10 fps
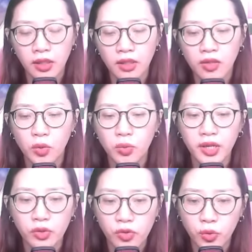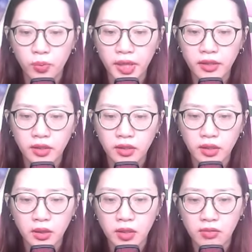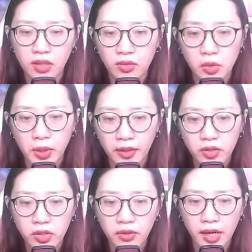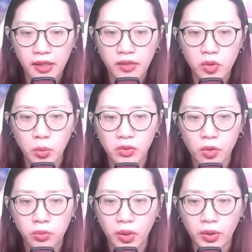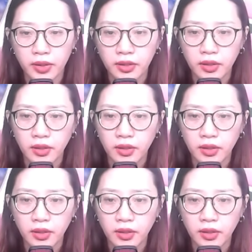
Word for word: Lục Nghiêu cũng biết thực lực của hắn trước đây cũng không tồi,